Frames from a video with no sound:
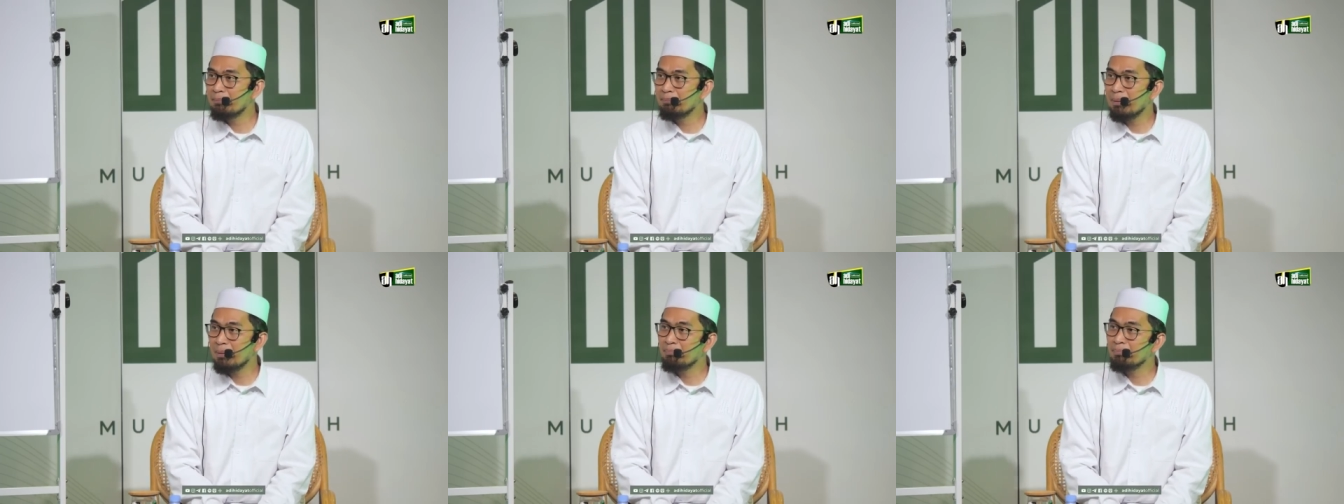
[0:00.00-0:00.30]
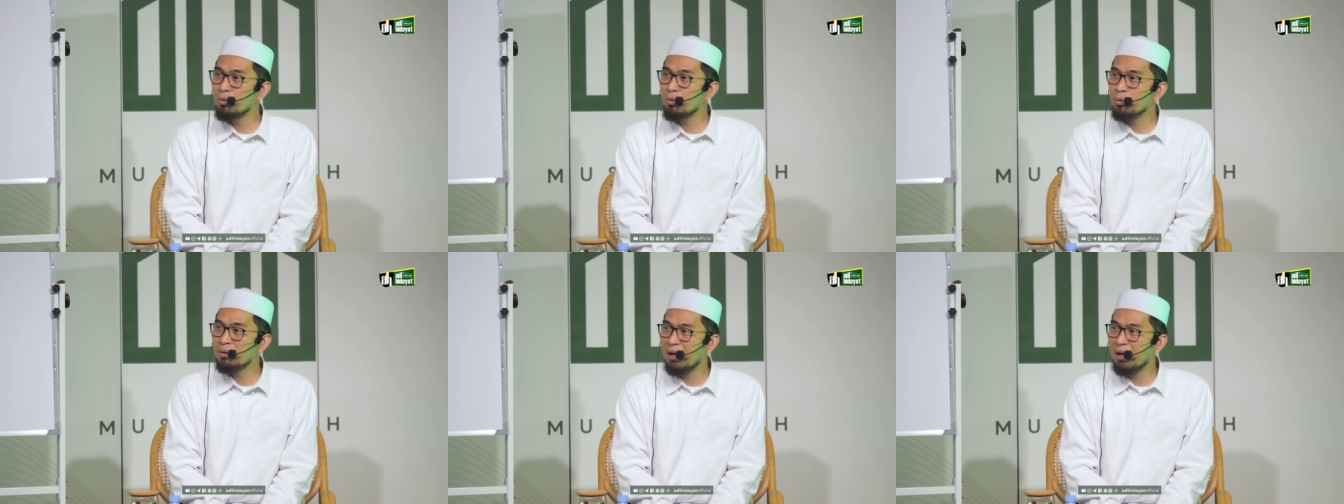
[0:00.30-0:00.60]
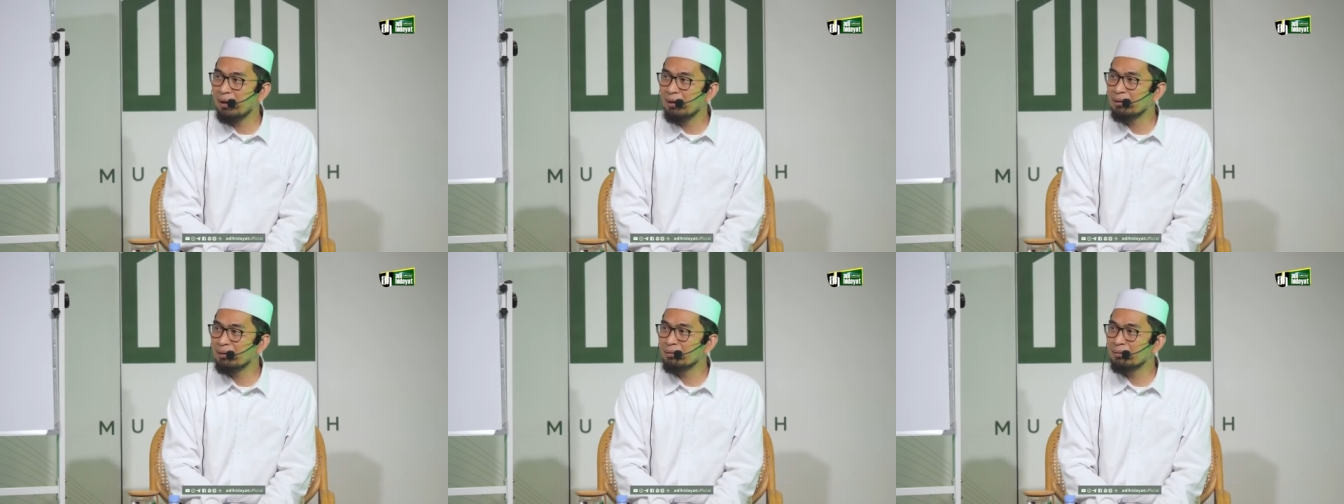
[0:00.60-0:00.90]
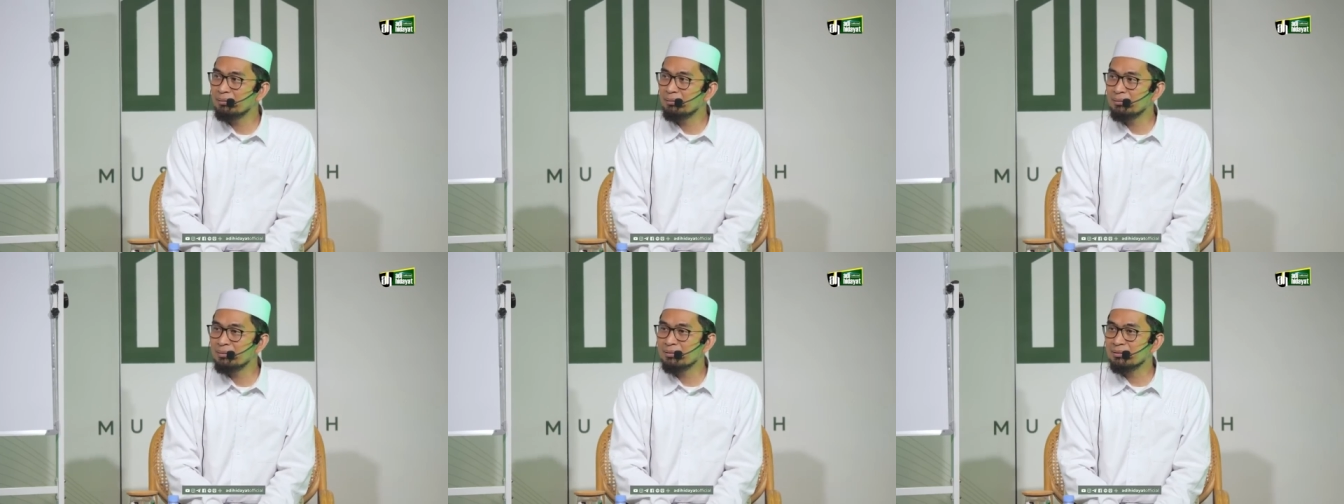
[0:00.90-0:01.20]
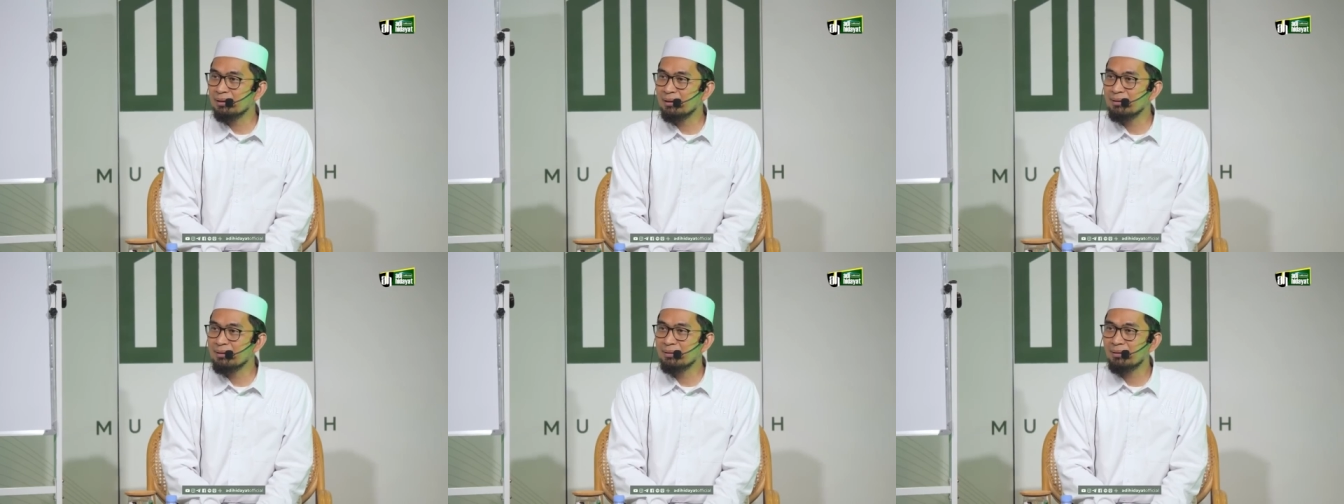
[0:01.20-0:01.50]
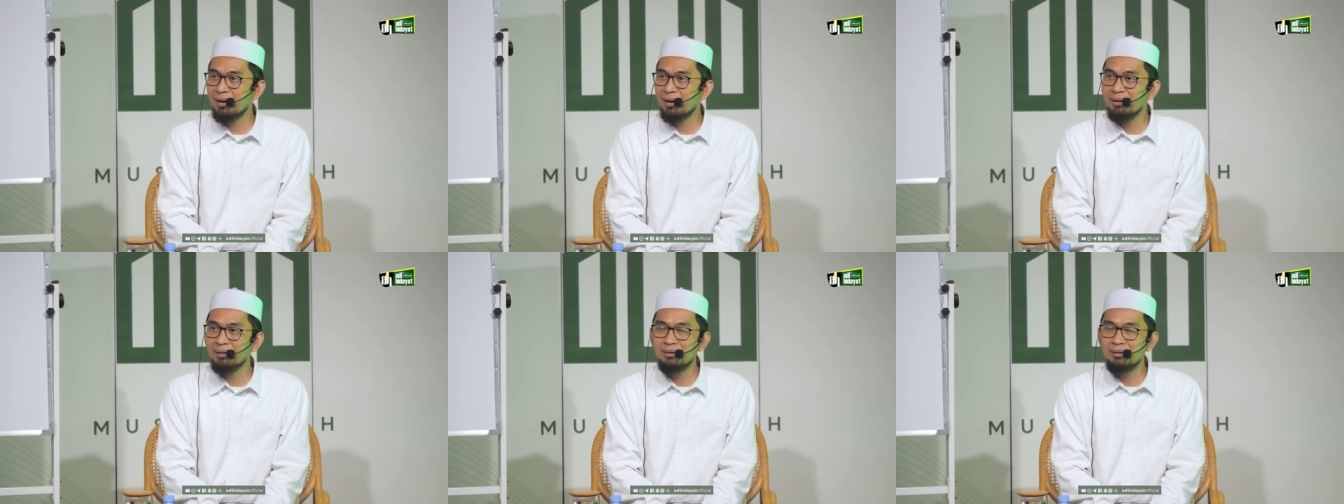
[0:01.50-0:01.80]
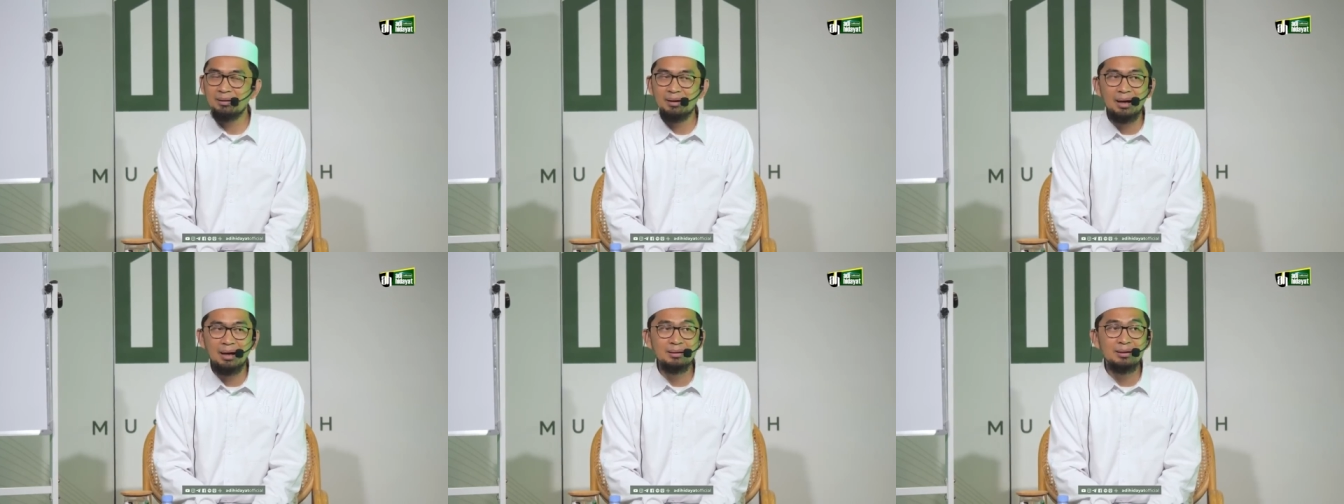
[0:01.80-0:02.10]
pembuka itu
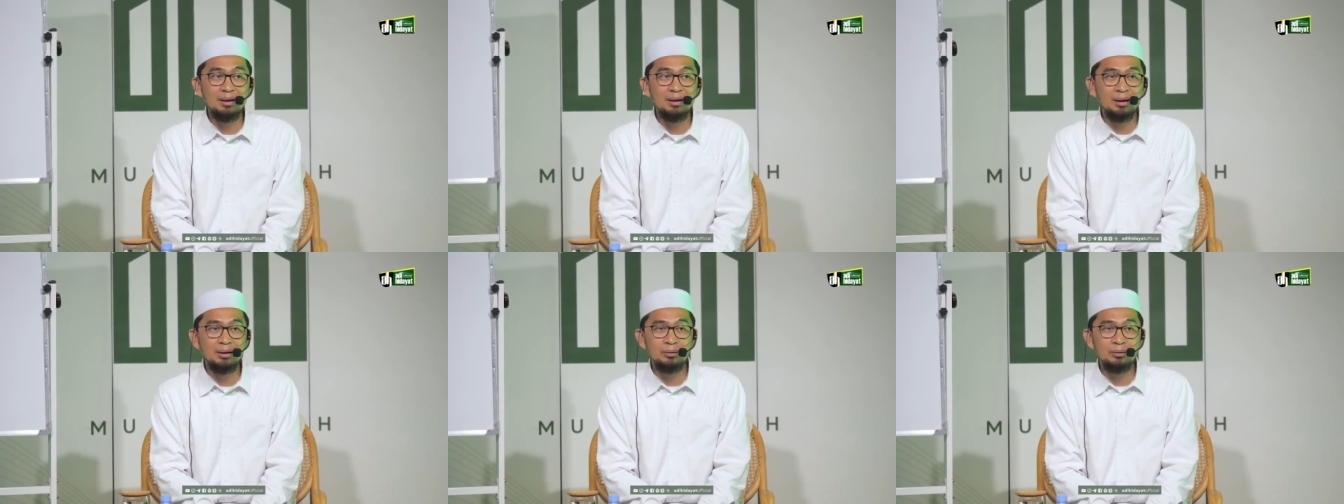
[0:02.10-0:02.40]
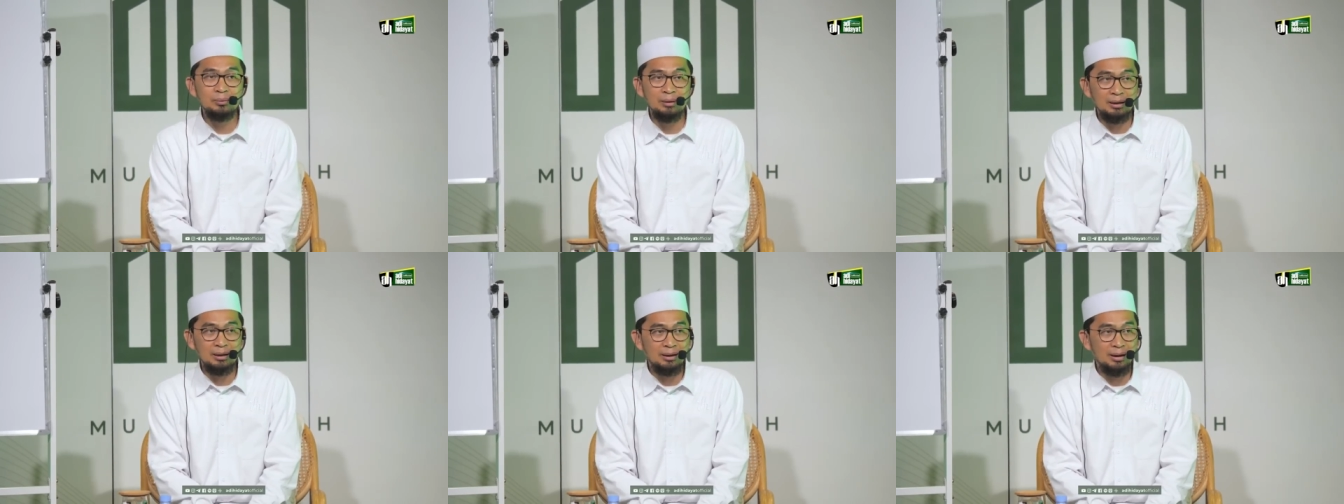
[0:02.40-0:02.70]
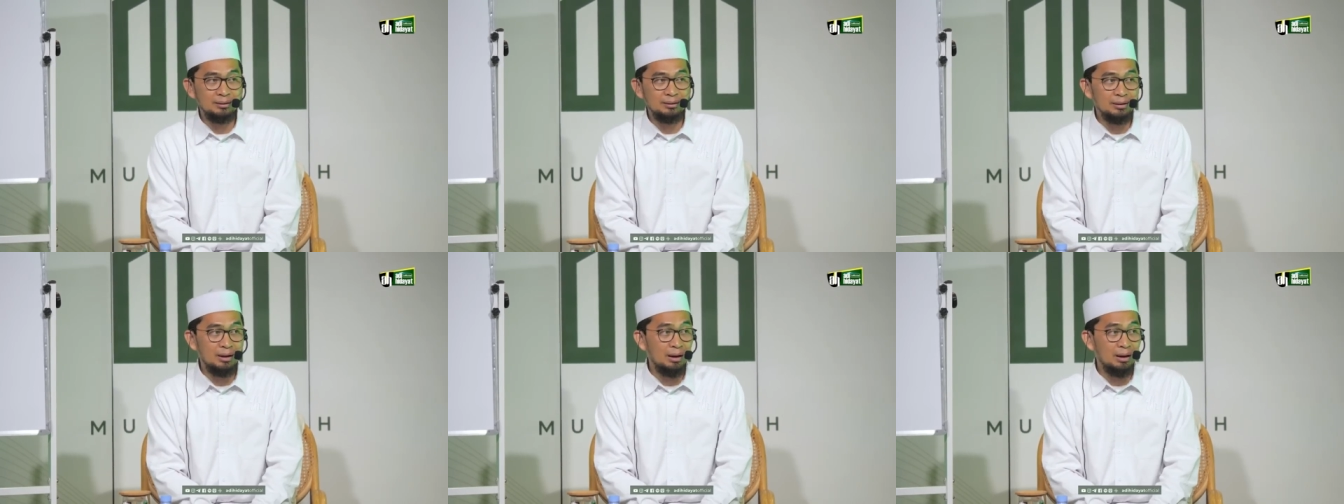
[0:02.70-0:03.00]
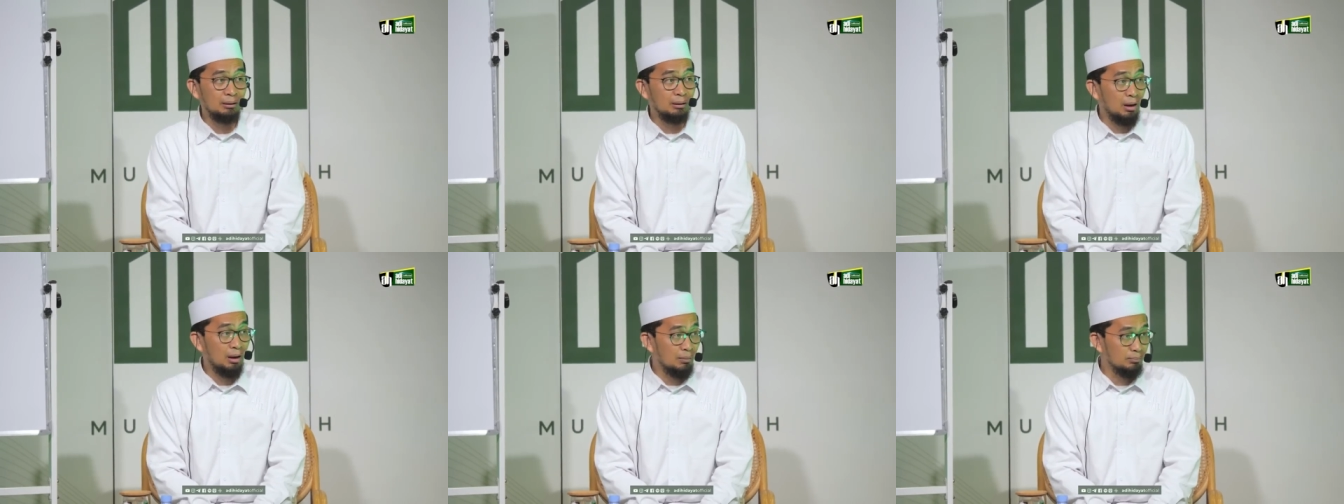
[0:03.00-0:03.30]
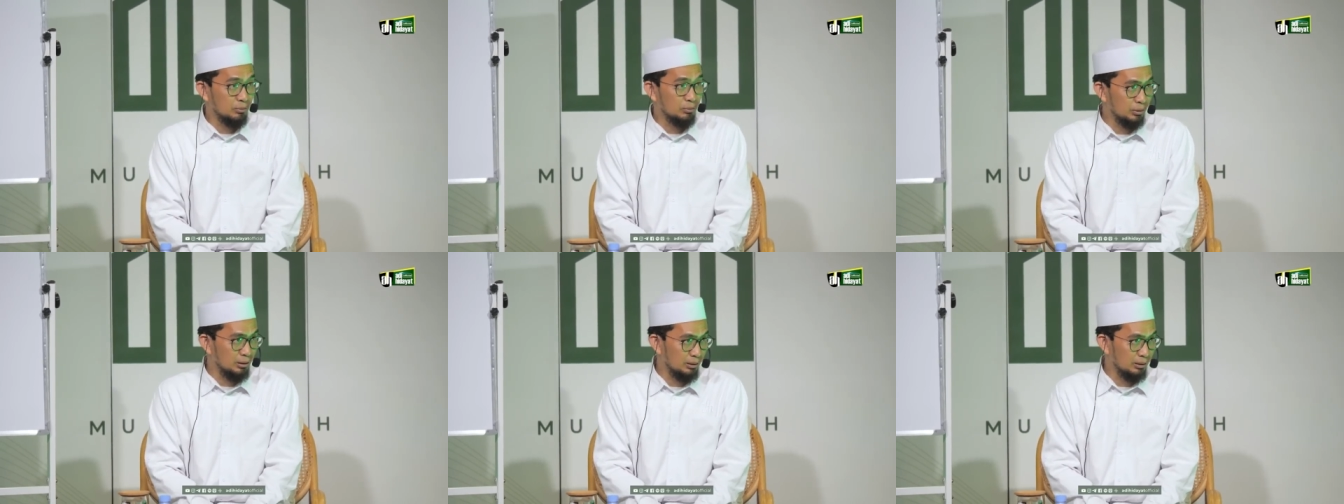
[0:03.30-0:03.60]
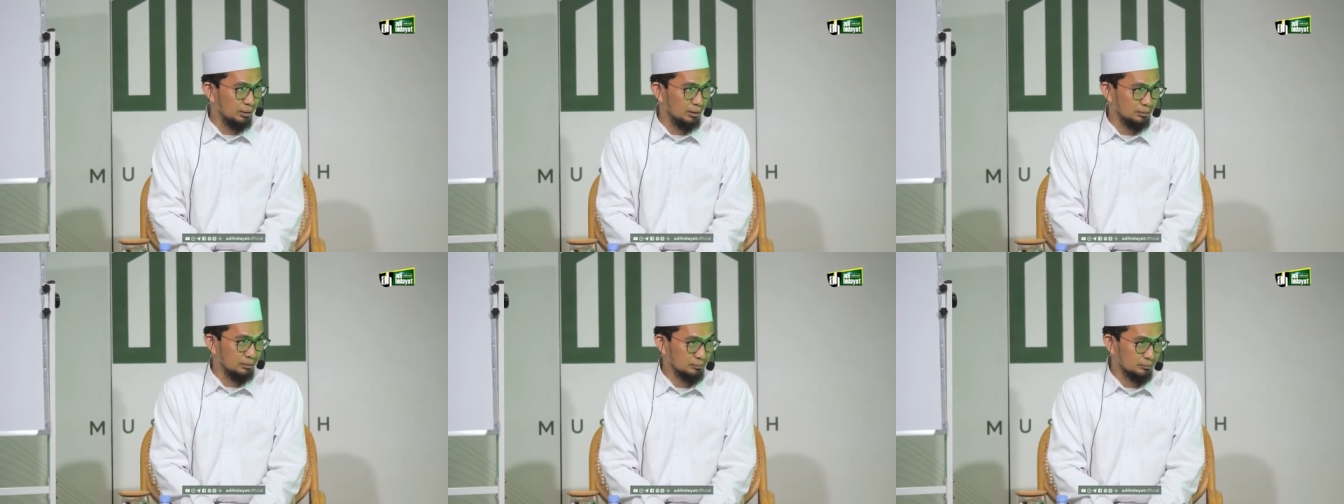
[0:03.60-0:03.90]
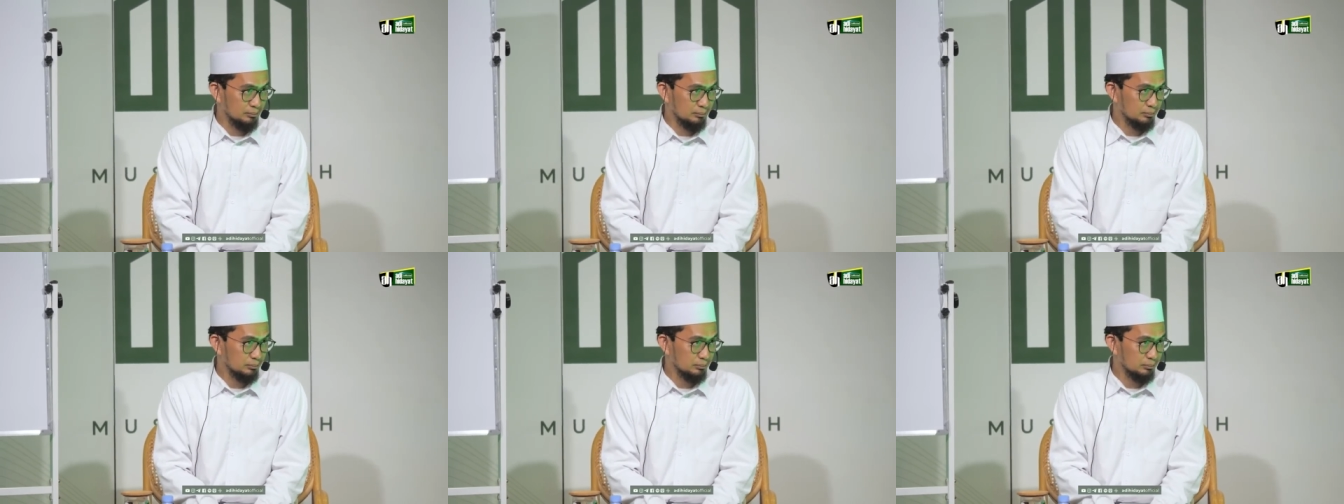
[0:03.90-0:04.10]
seringkali ada keluar kata Alhamdulillah.